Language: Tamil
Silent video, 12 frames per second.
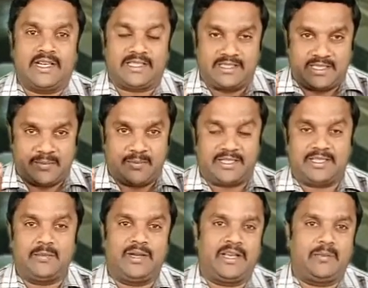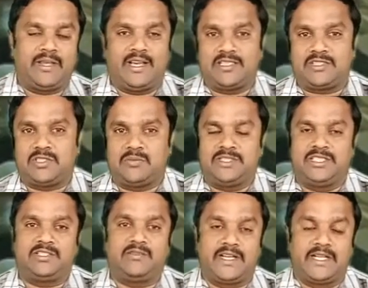கர்த்தர் இம்மட்டமாய் நம்மை
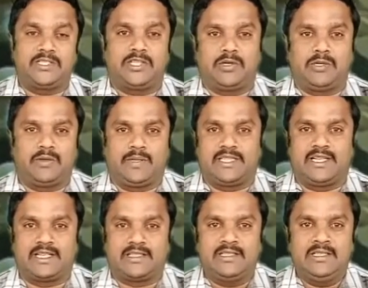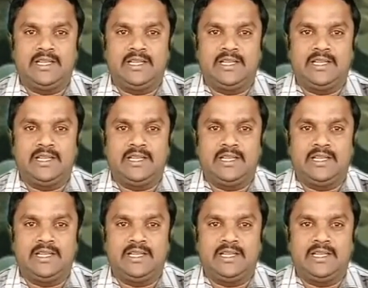ஆசிர்வதித்து வழிநடத்தி கொண்டு வந்தார்